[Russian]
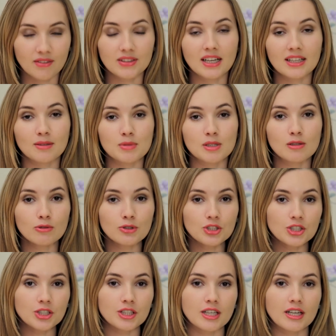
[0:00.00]
В данном
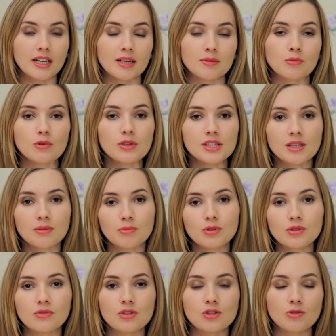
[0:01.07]
случае такая эмульсия
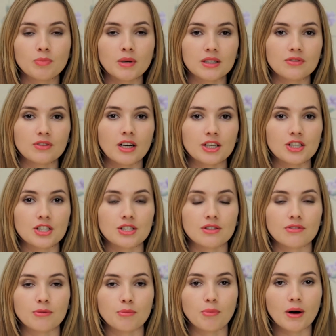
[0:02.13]
будет выступать в
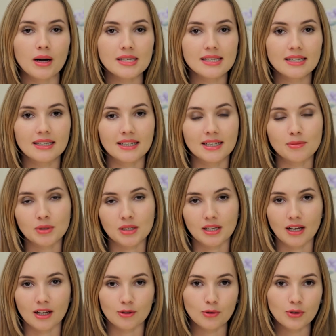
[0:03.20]
качестве база крема
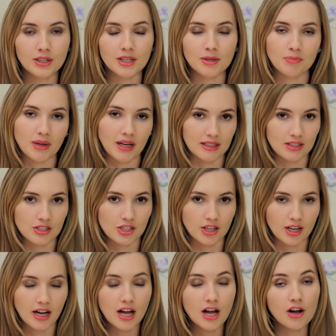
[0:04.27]
для ног и пяточек.